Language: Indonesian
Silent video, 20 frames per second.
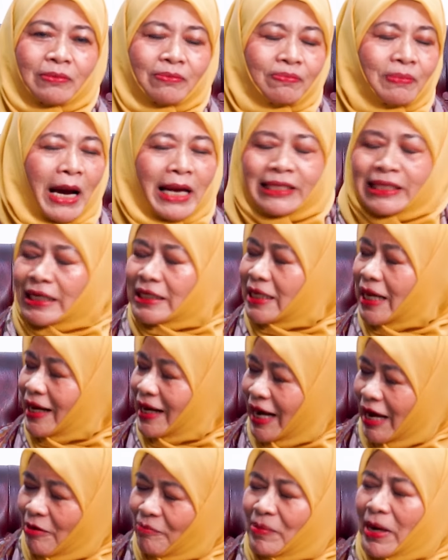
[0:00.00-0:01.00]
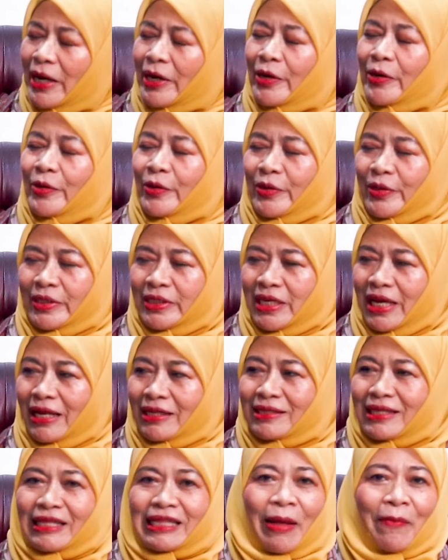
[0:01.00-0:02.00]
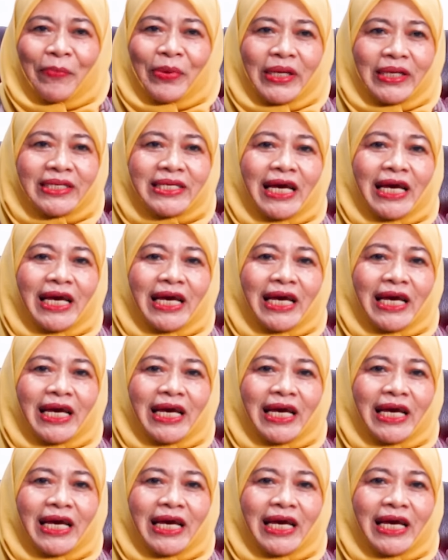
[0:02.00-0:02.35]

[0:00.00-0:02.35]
banyak yang lamar loh iya, ya, iya. tetapi iya.